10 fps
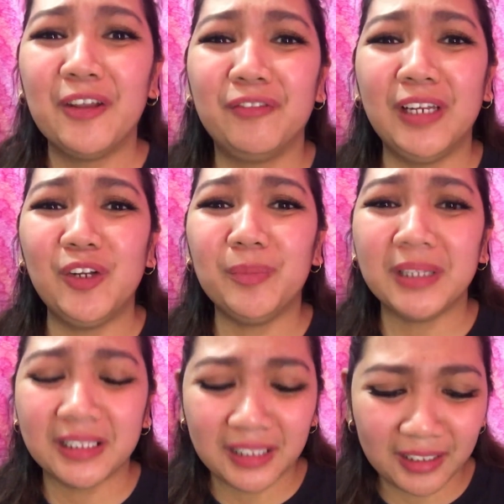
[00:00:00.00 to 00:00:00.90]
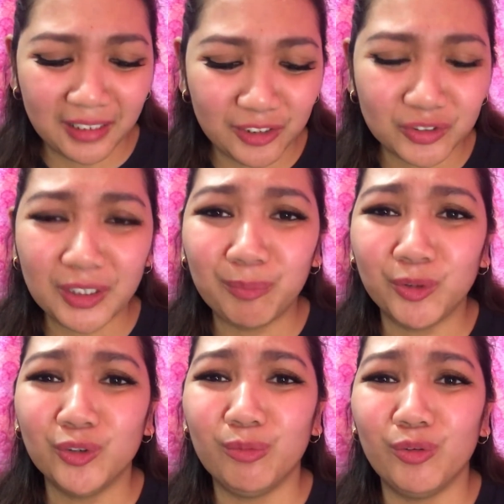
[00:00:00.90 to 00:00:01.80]
Feeling ko matatanggal yung sipon
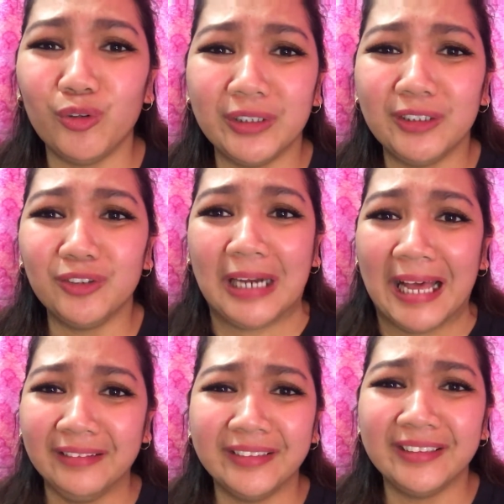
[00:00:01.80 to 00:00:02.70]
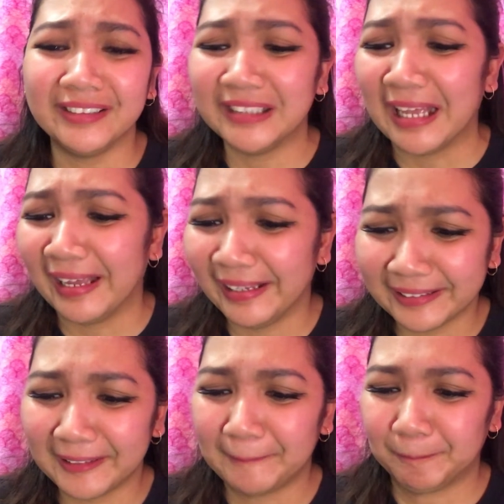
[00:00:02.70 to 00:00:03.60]
ubo ko dito lahat ng nasakit